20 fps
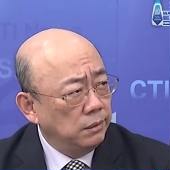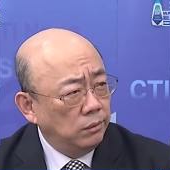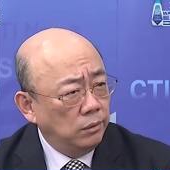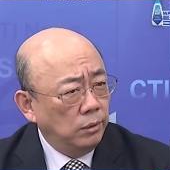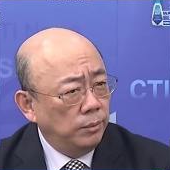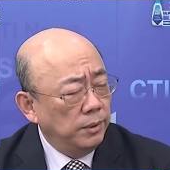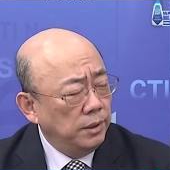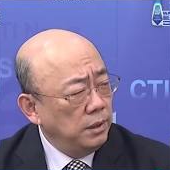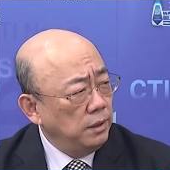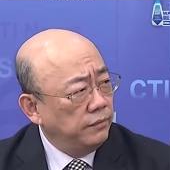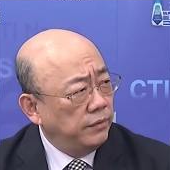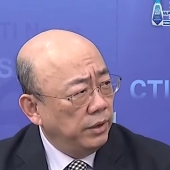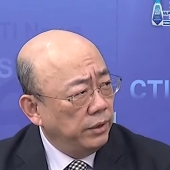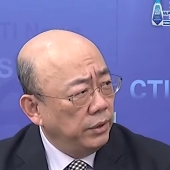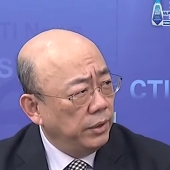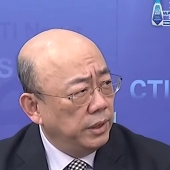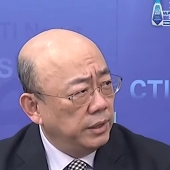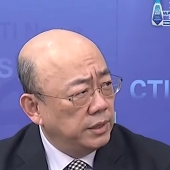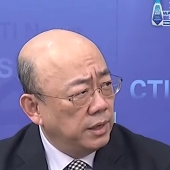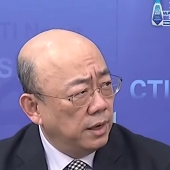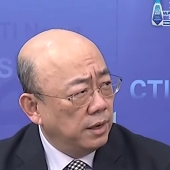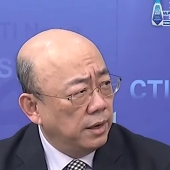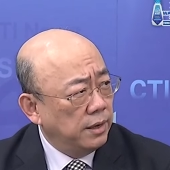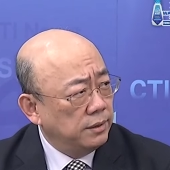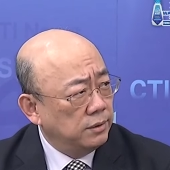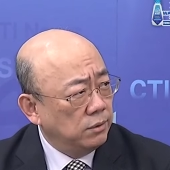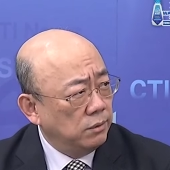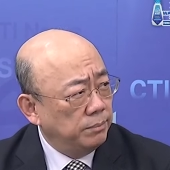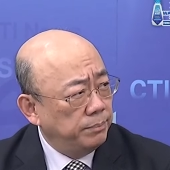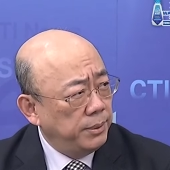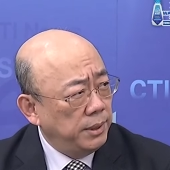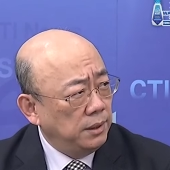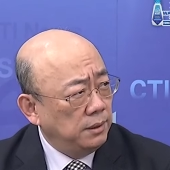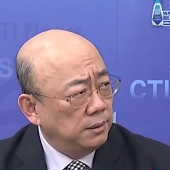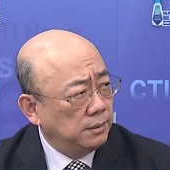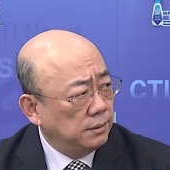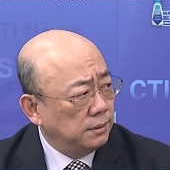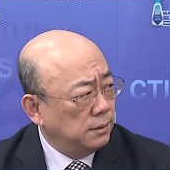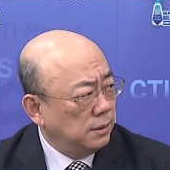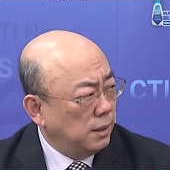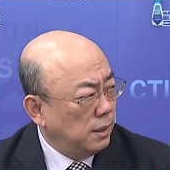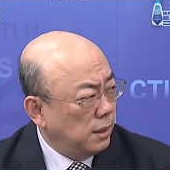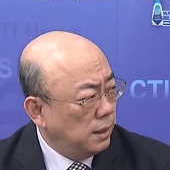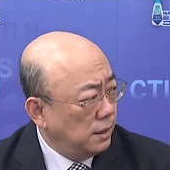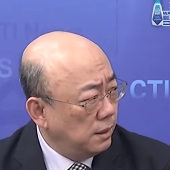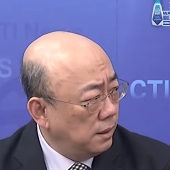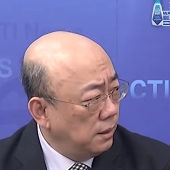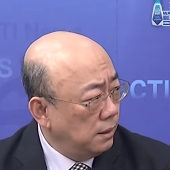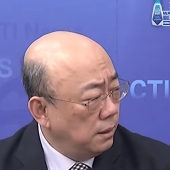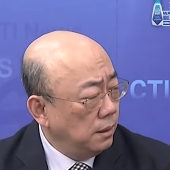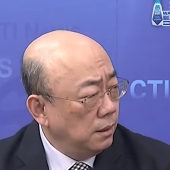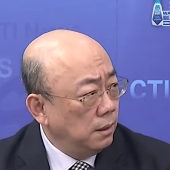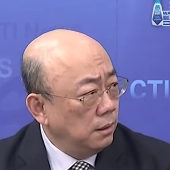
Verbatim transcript: 我们立法院也常干这种屁事啊，